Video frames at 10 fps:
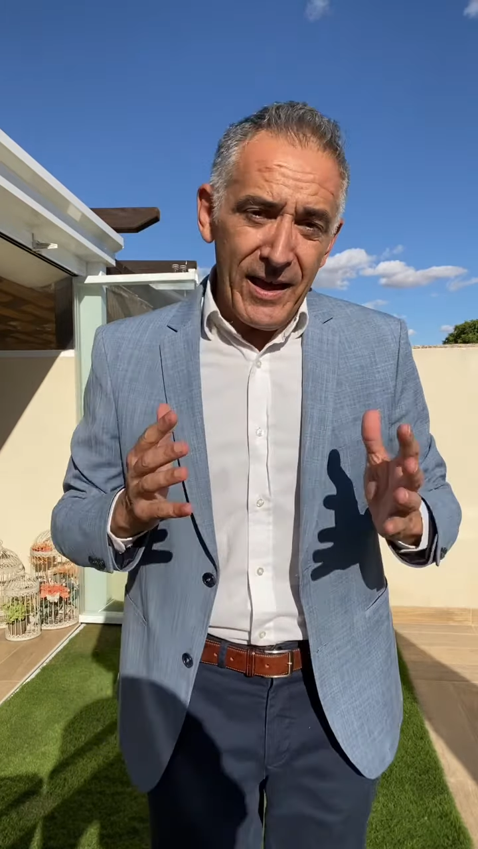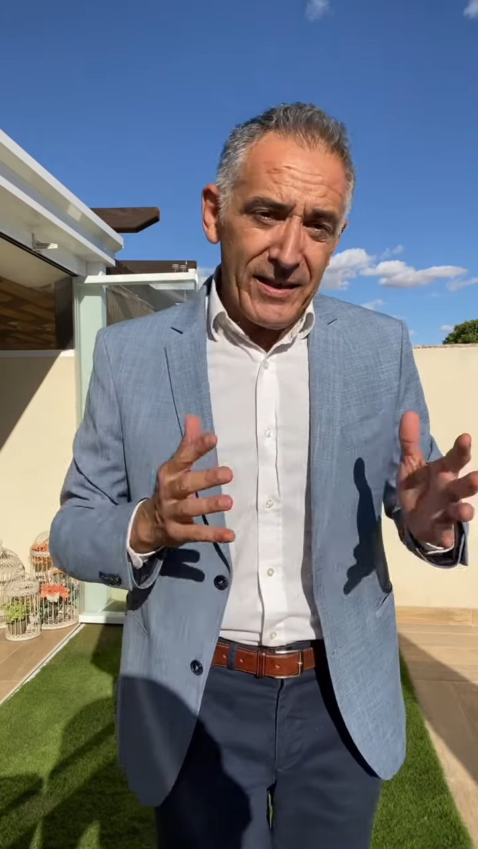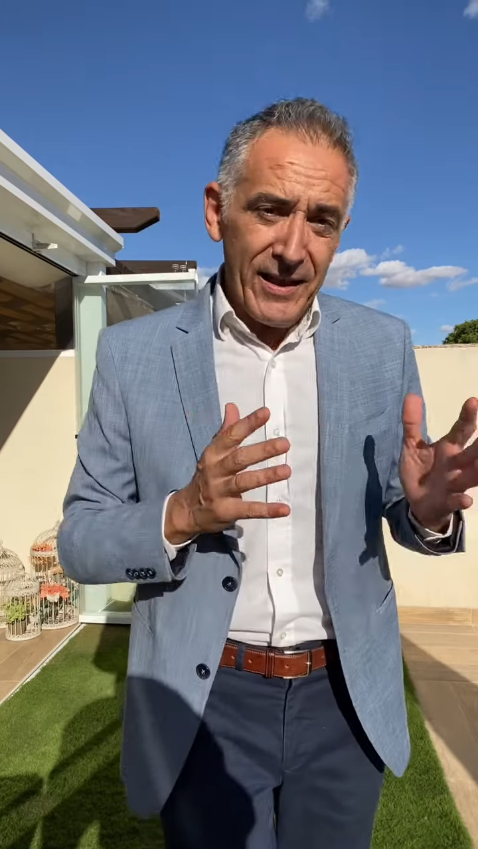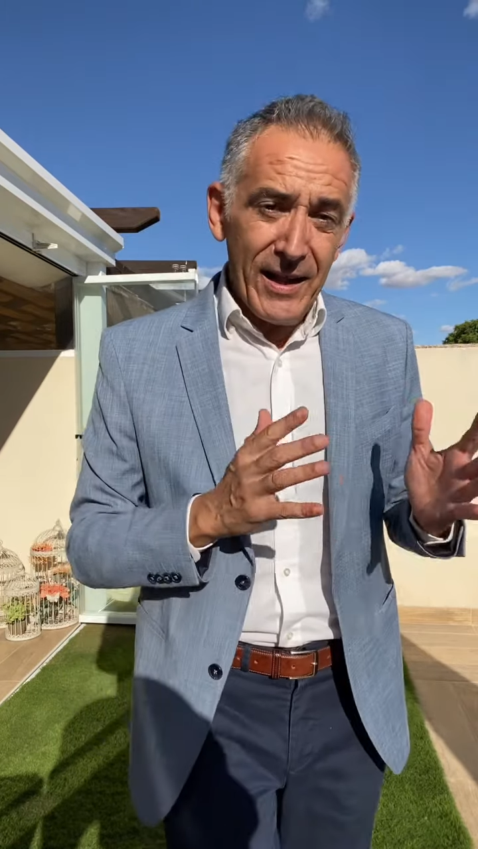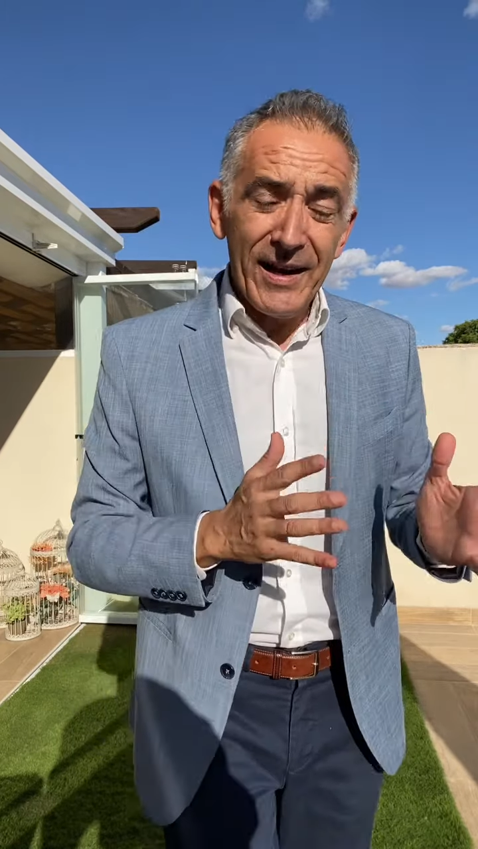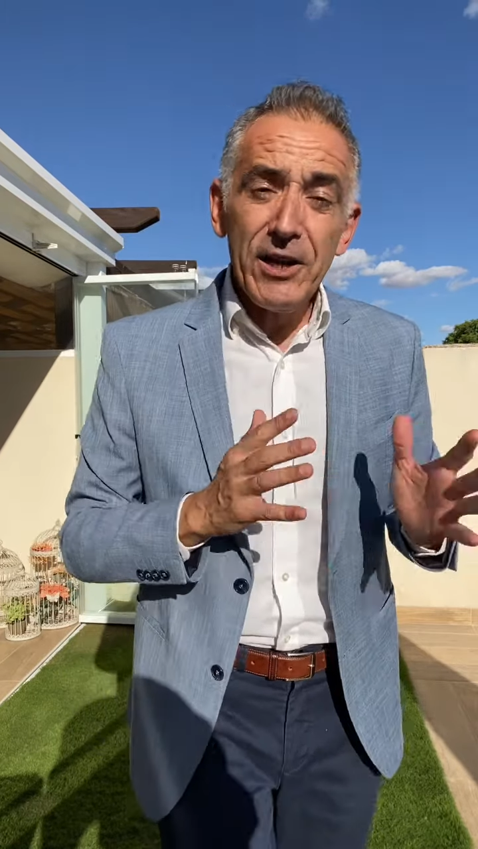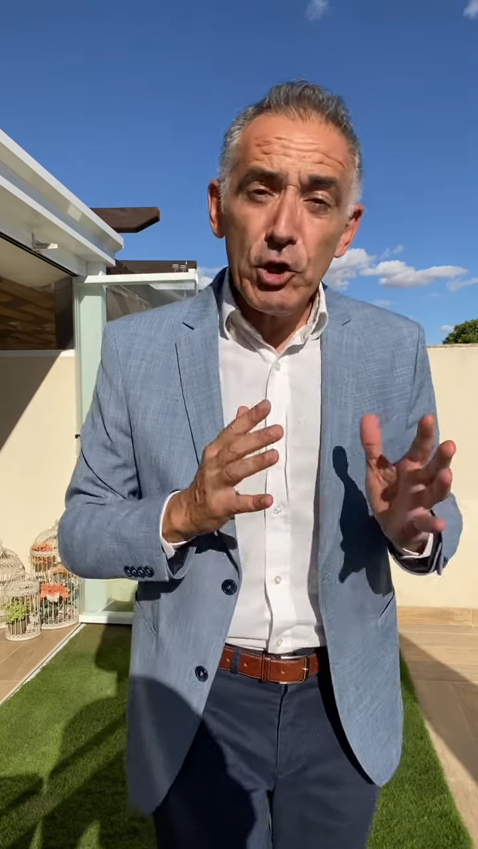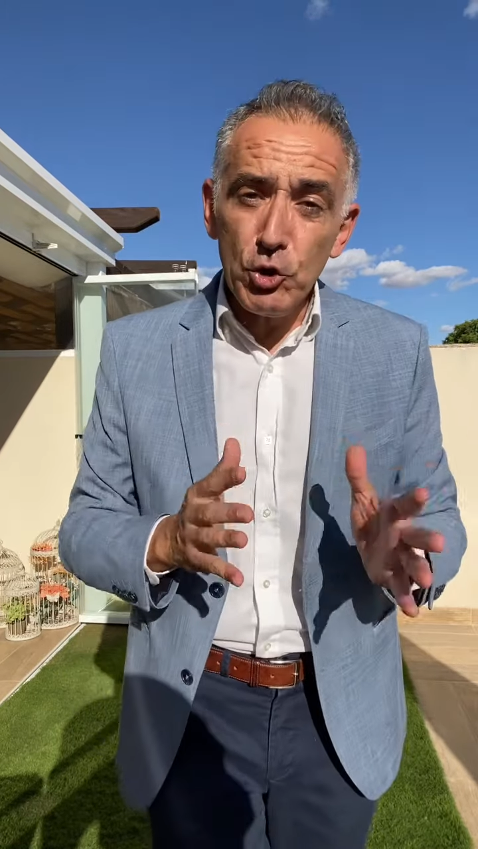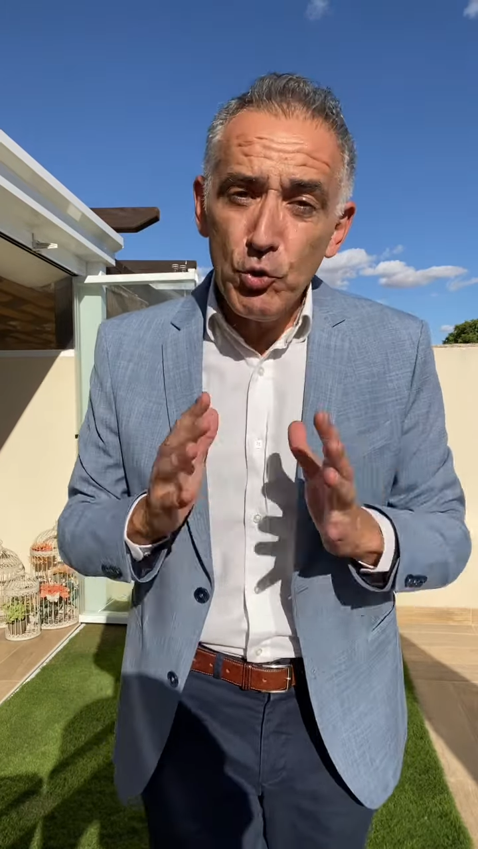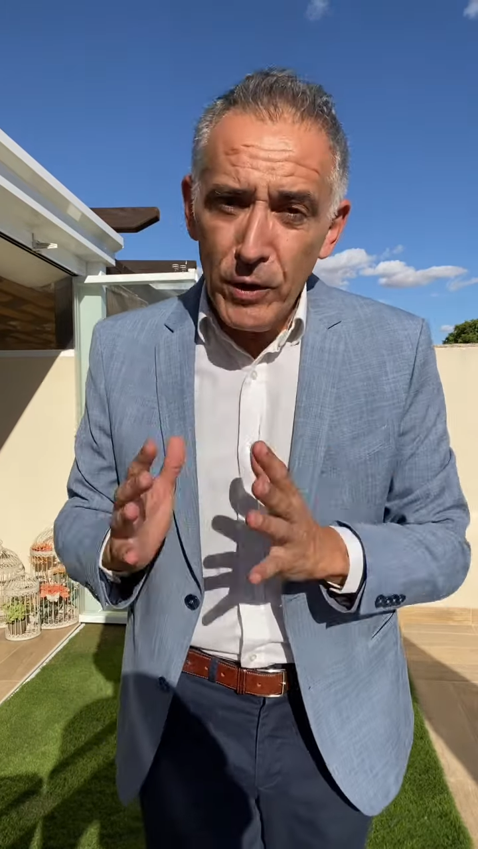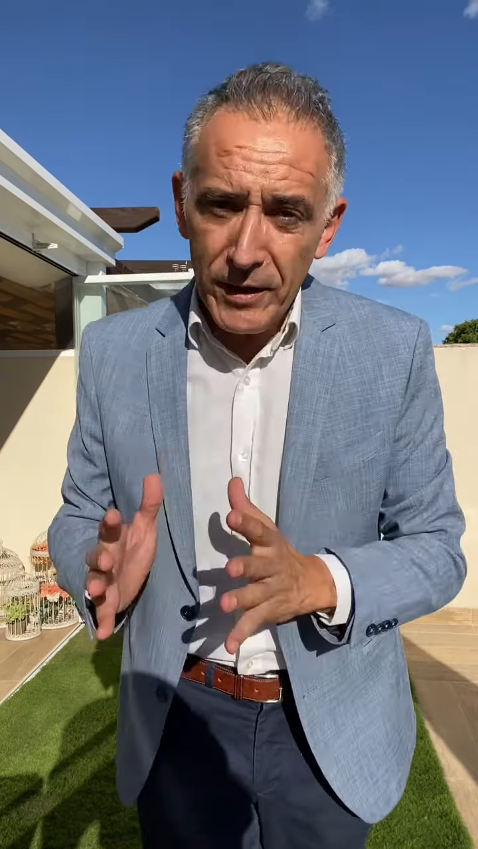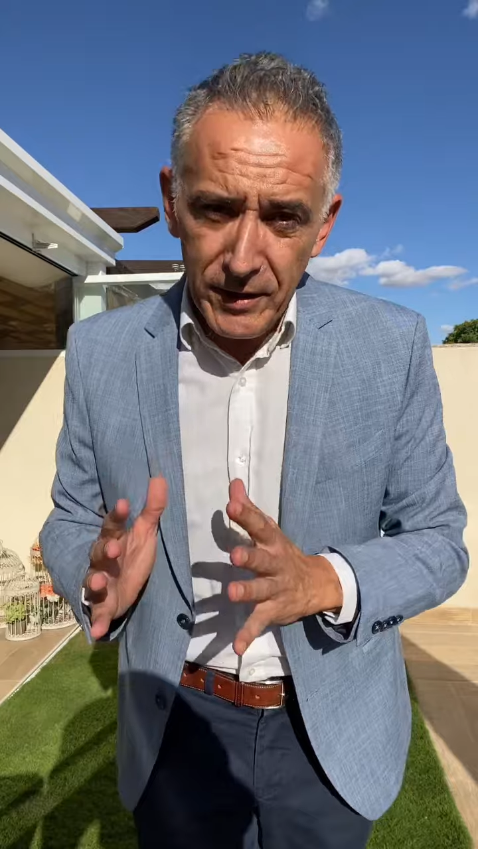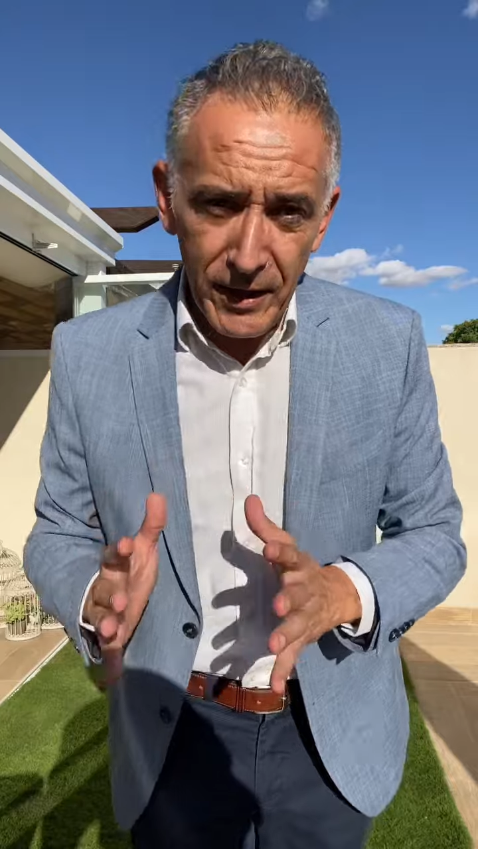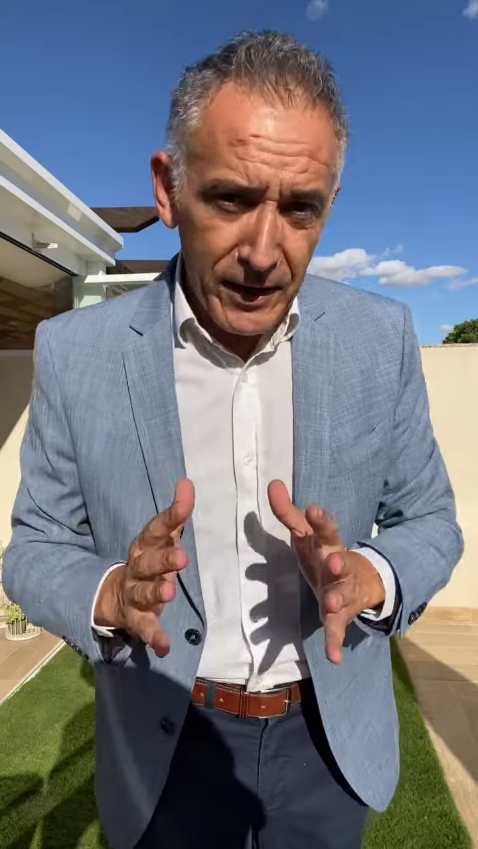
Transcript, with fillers: del río Tweed, el